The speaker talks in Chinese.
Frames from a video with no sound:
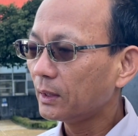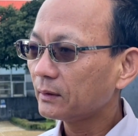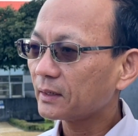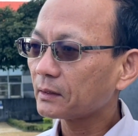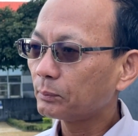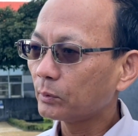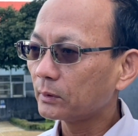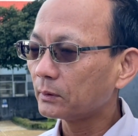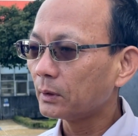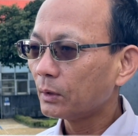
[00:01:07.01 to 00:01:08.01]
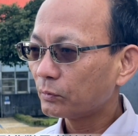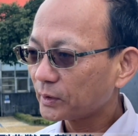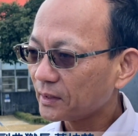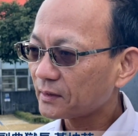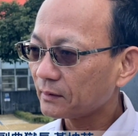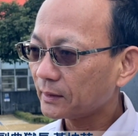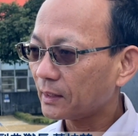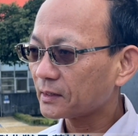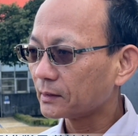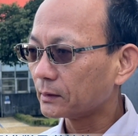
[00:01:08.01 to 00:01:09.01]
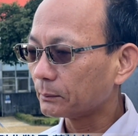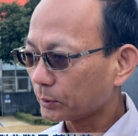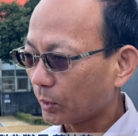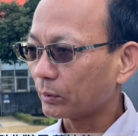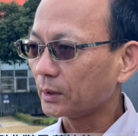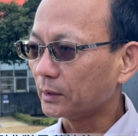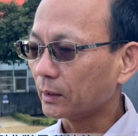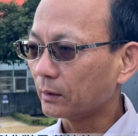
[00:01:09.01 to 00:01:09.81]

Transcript: 那这部分傅先生他是不同意的。